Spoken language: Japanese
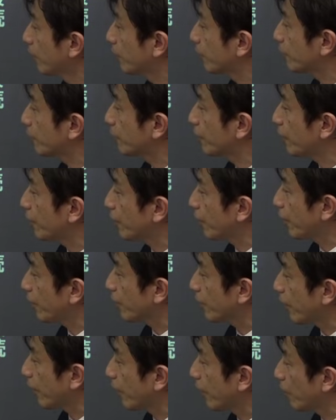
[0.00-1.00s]
くっついていっ
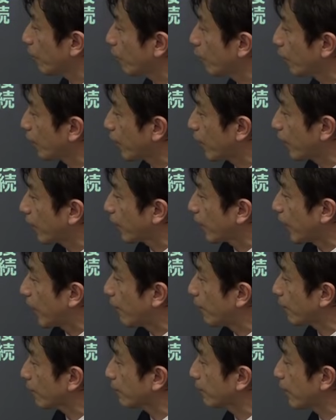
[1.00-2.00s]
て、これが
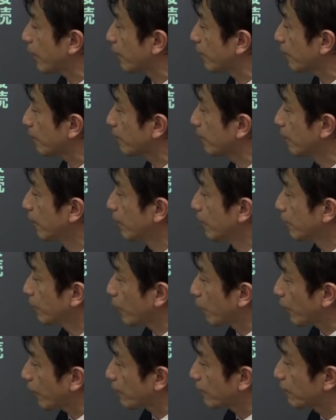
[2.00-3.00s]
変わっていきます。
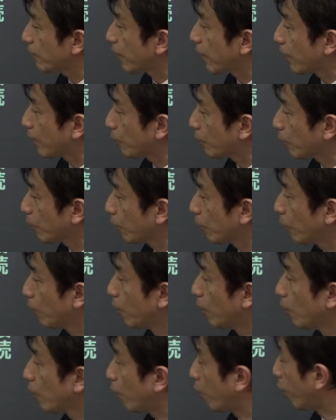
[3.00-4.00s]
でこれがつながること、
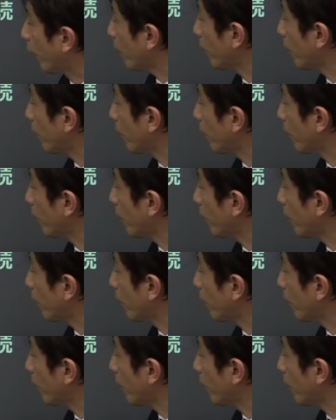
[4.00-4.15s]
こ